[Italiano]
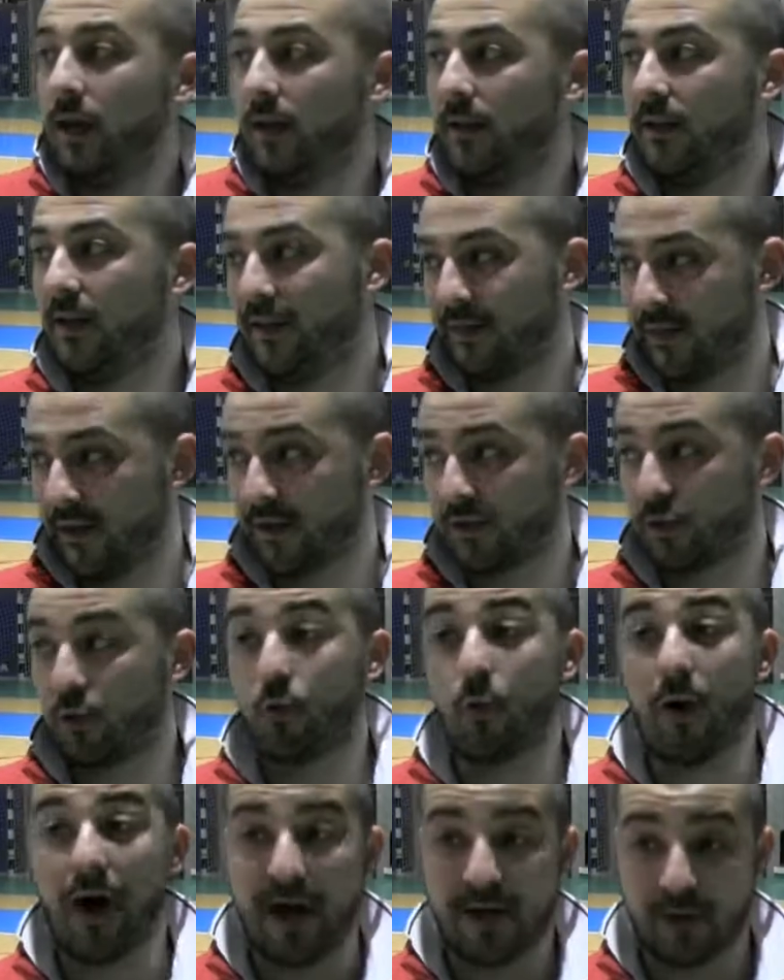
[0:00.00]
Nel terzo
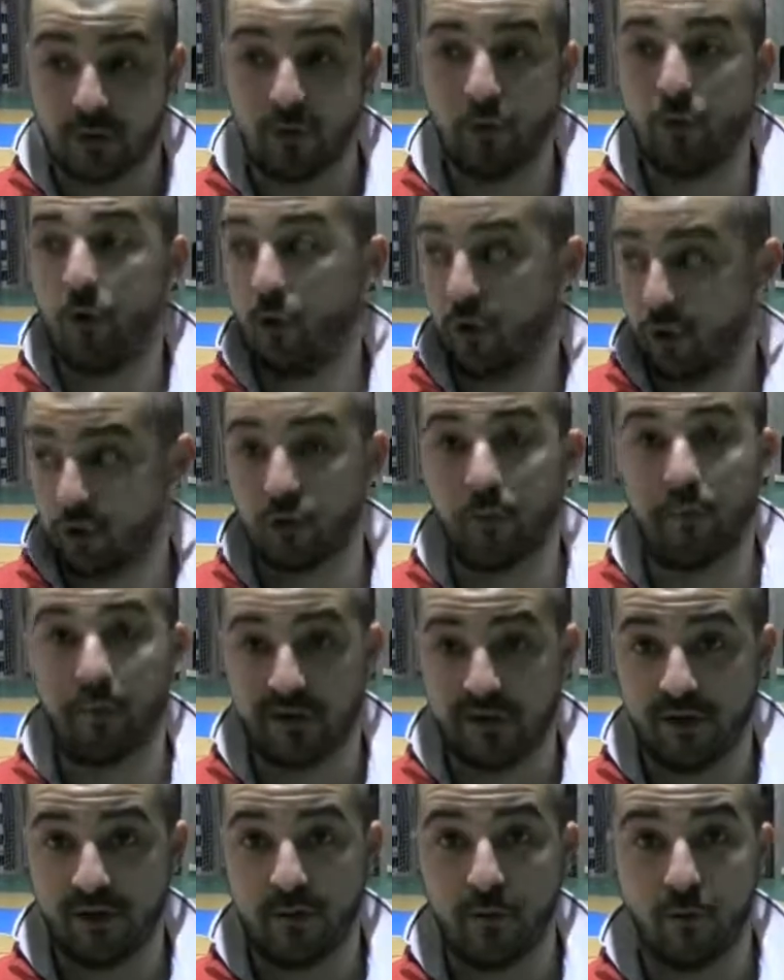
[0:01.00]
quarto loro sono
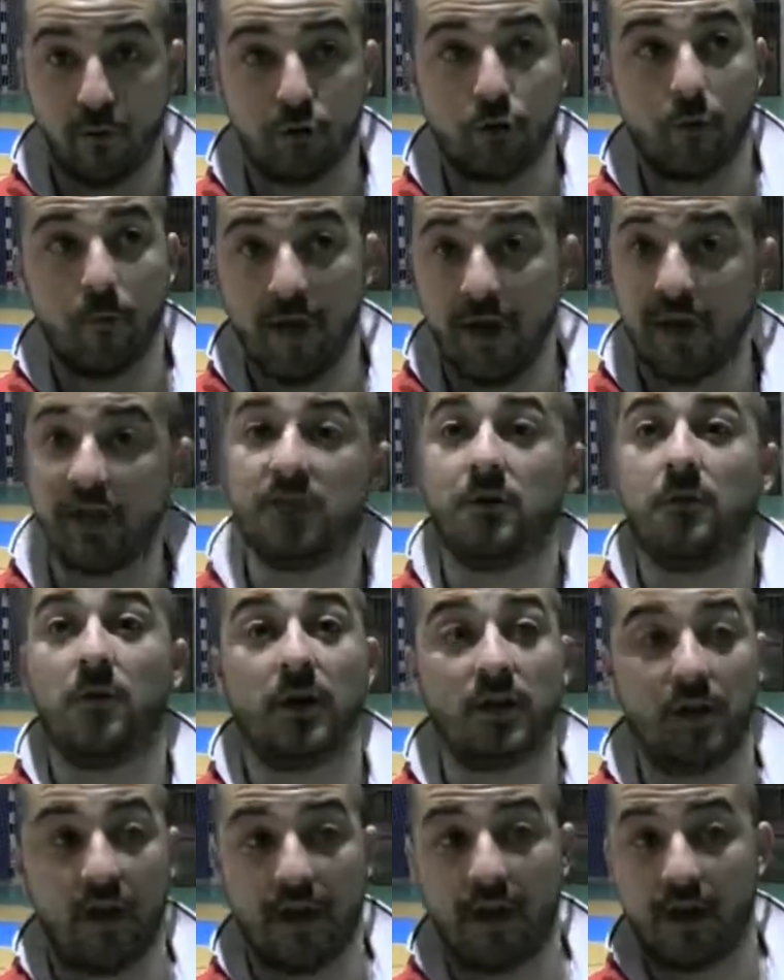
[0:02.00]
partiti molto bene, siamo
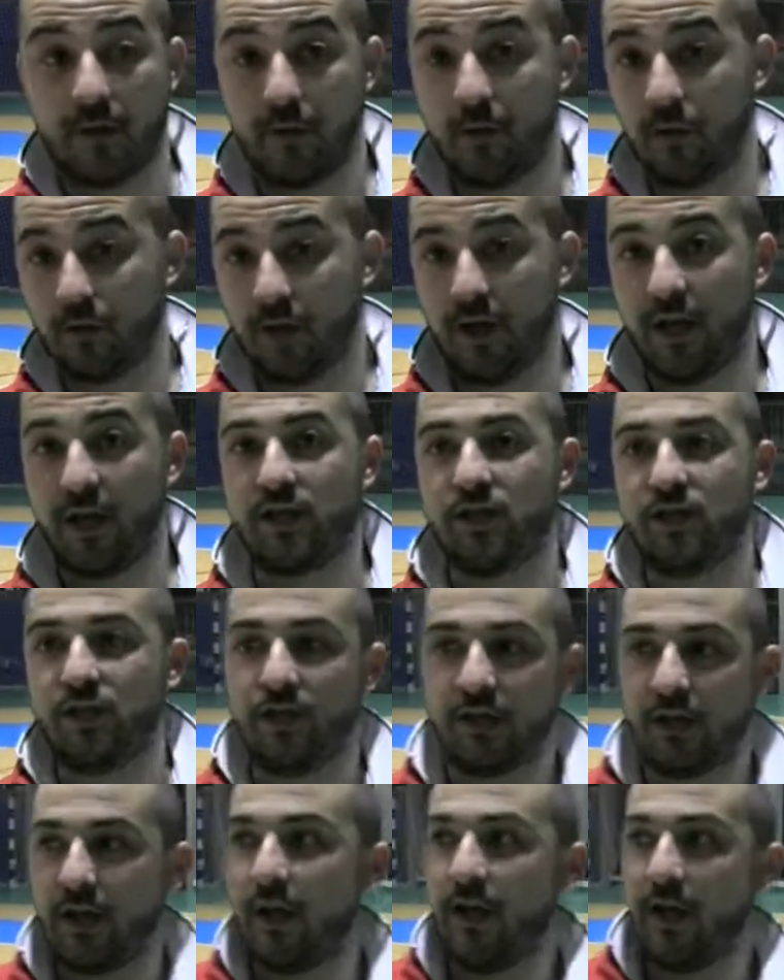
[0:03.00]
andati anche a meno
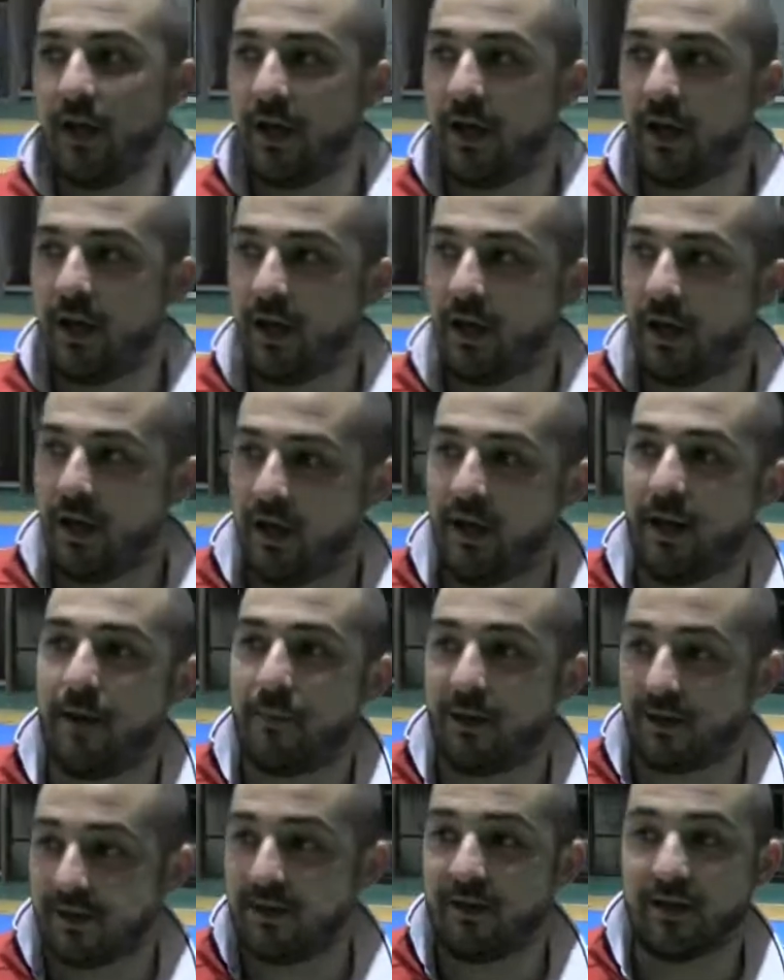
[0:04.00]
10 e, e la
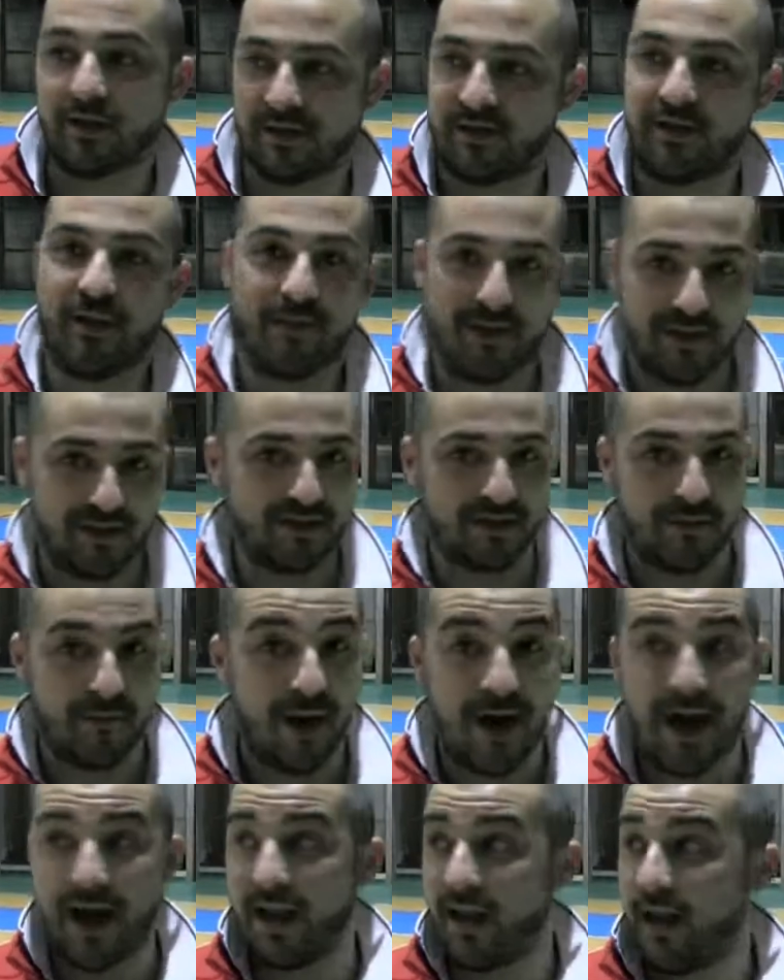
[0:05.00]
partita si è messa
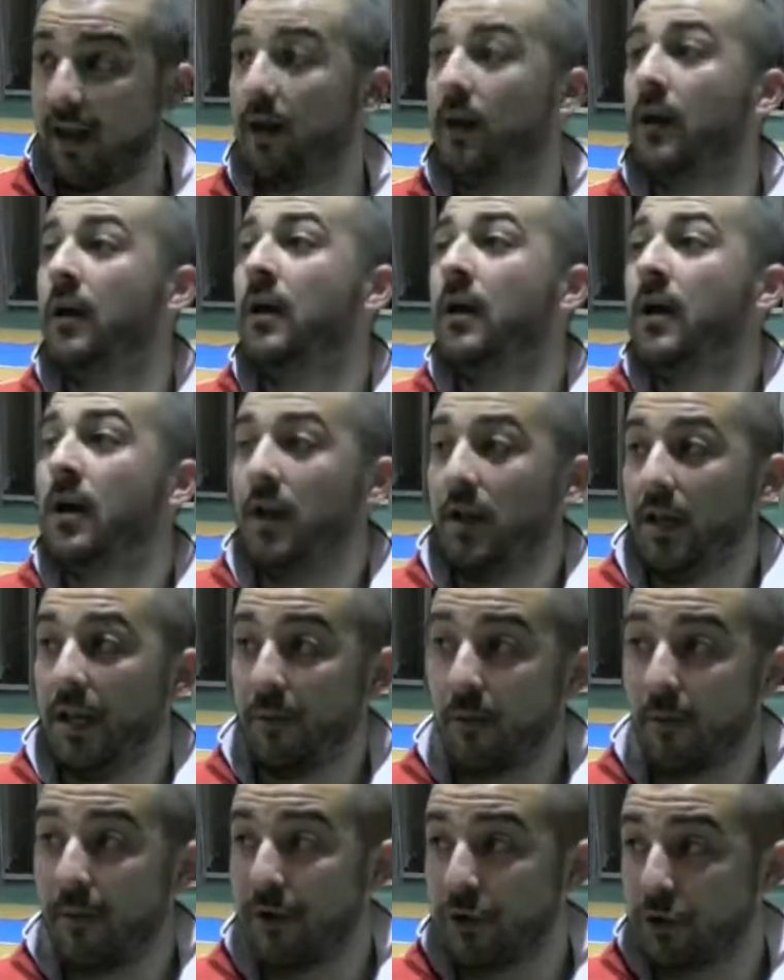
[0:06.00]
male nel
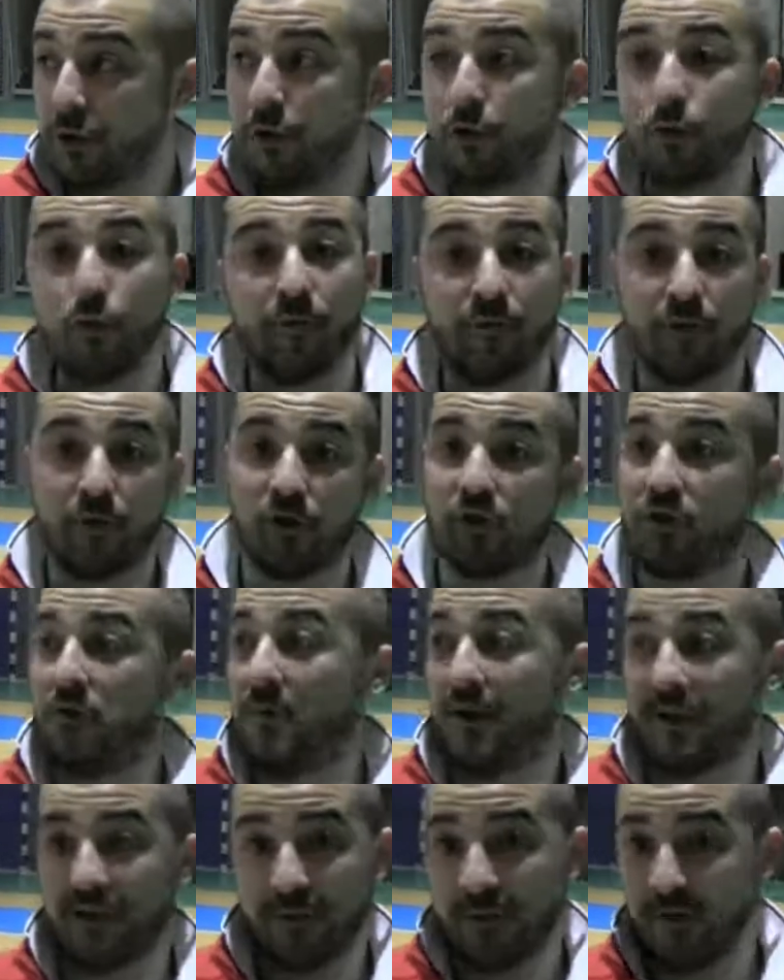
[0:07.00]
momento in cui forse di
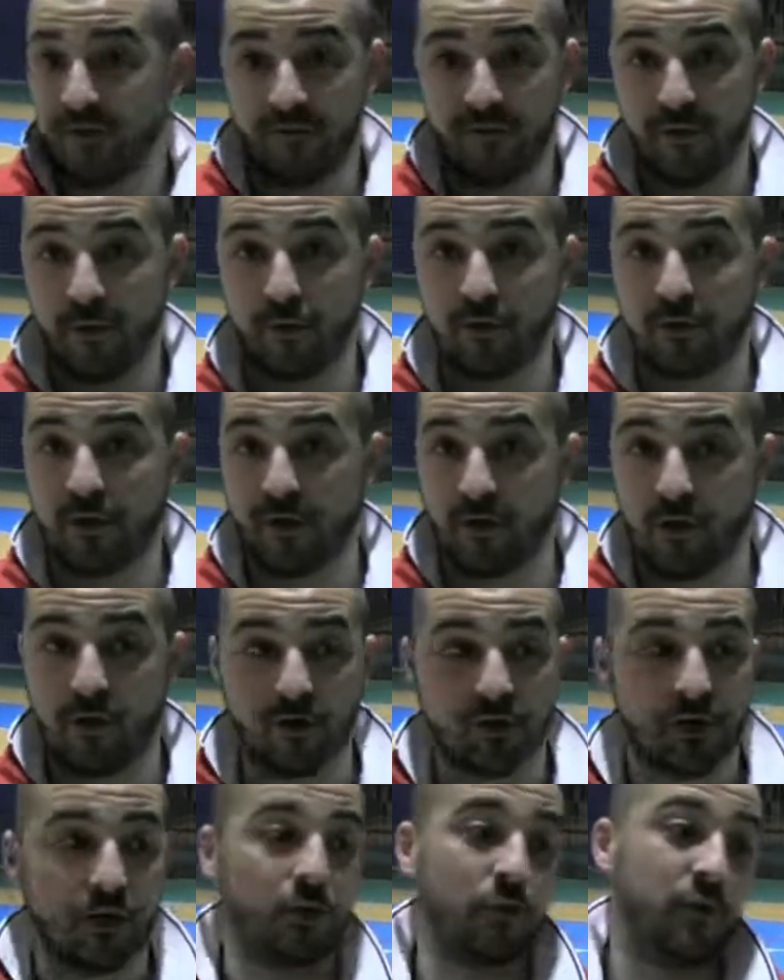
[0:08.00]
massima difficoltà
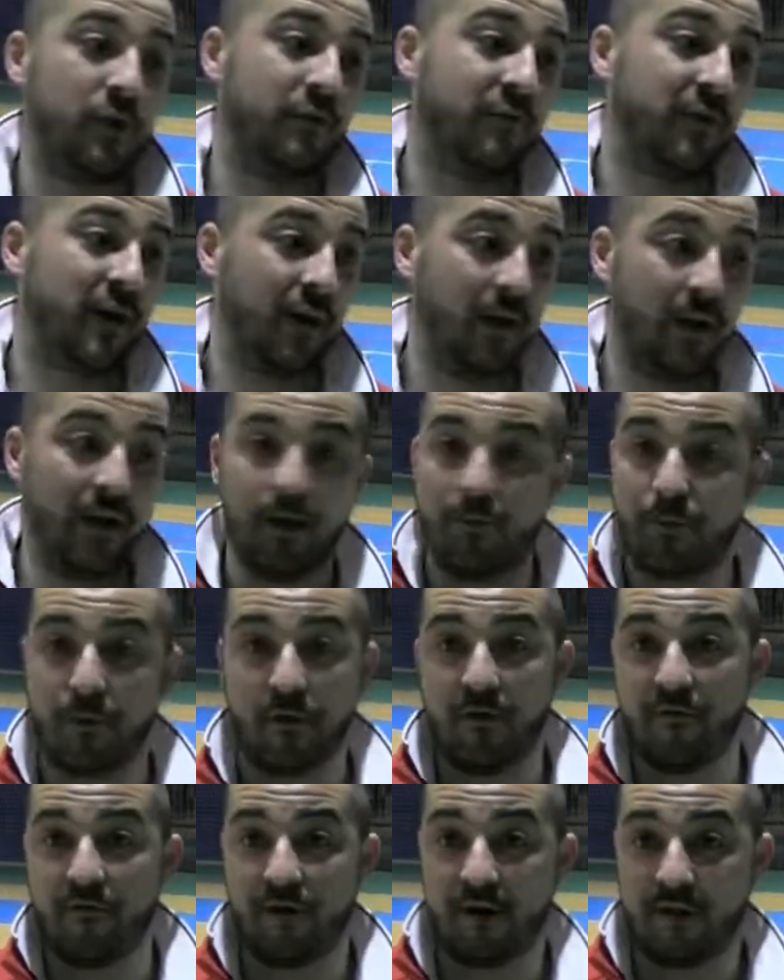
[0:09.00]
nostra con i, falli, i
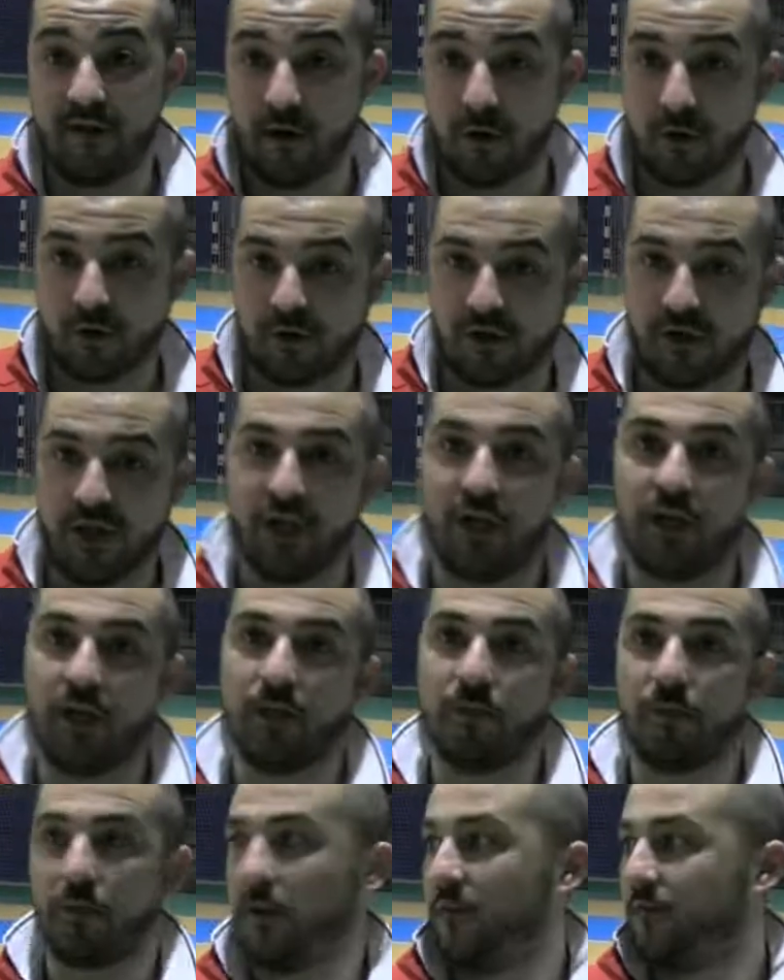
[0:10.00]
primi falli di Agostini,
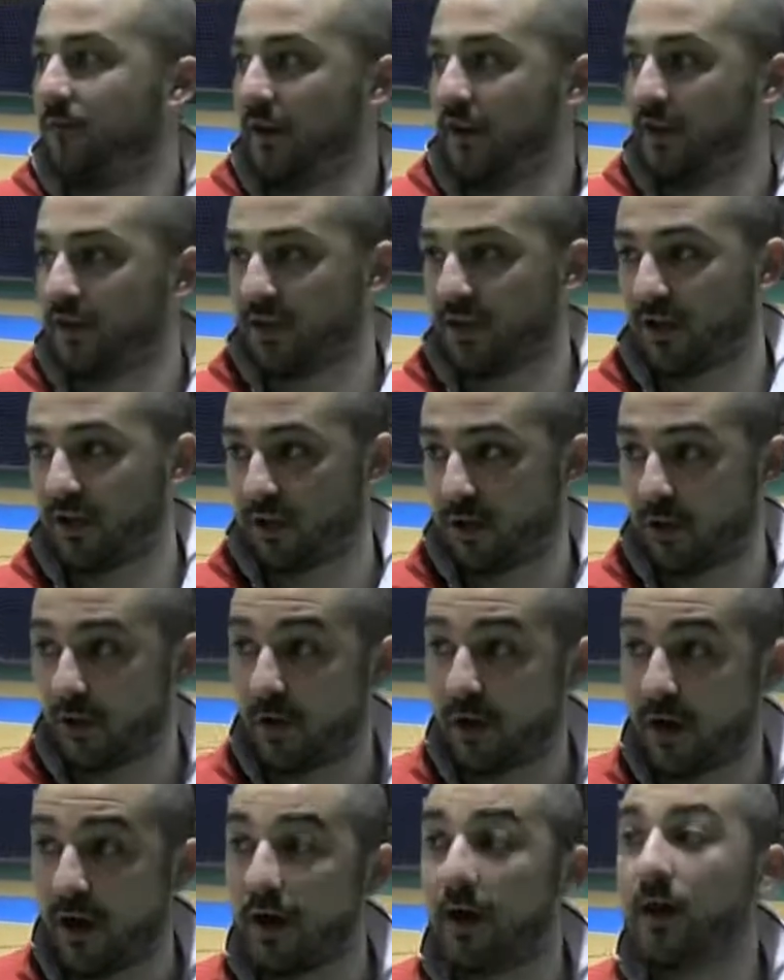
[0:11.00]
i primi falli di
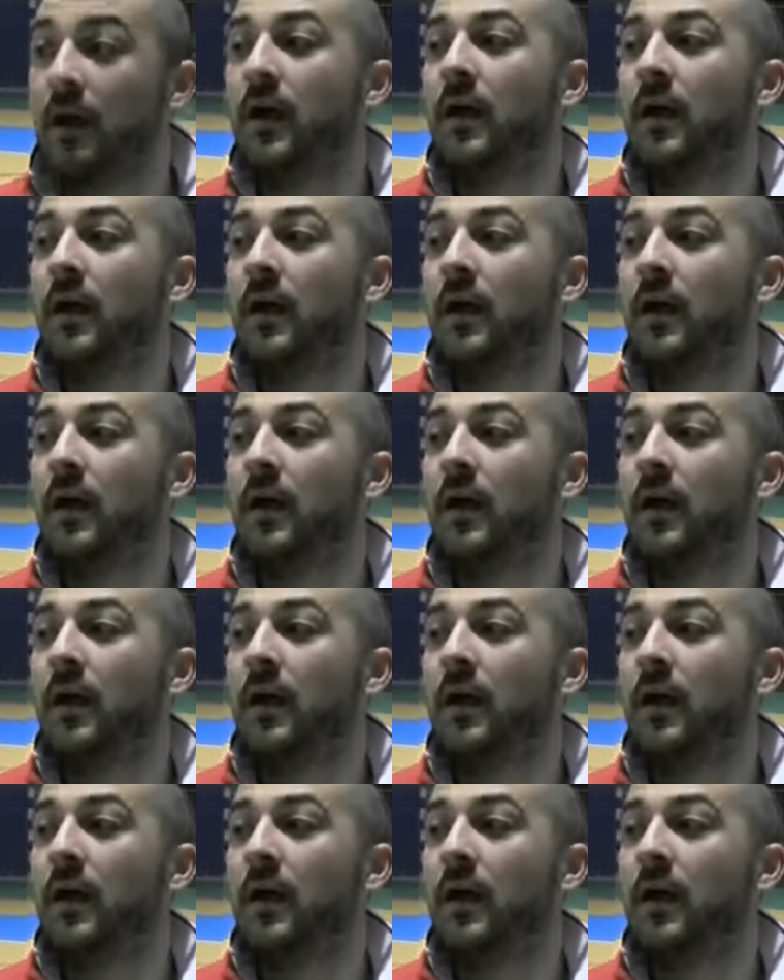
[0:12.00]
Sartora,